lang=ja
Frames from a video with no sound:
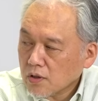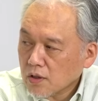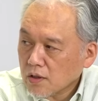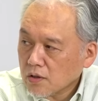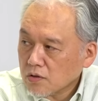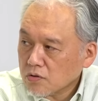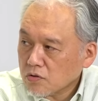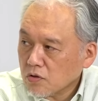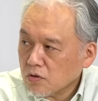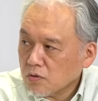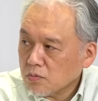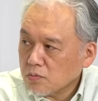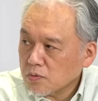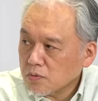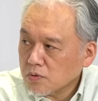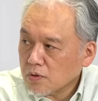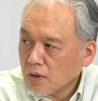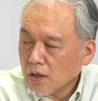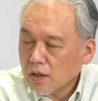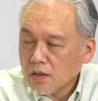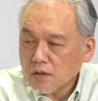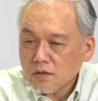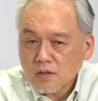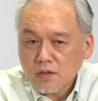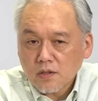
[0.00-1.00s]
から総務
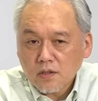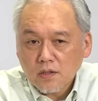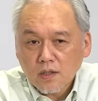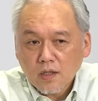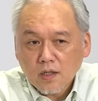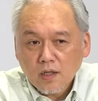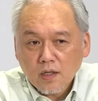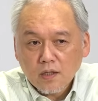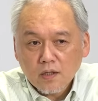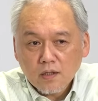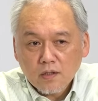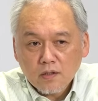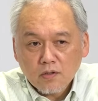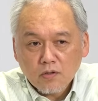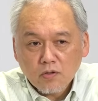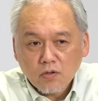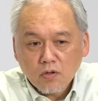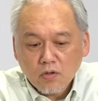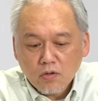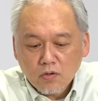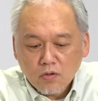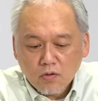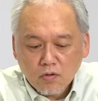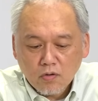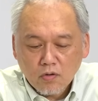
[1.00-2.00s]
大臣がい
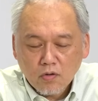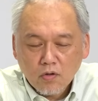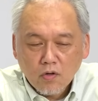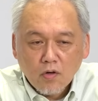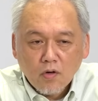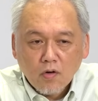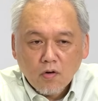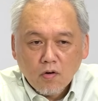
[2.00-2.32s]
ろいろ「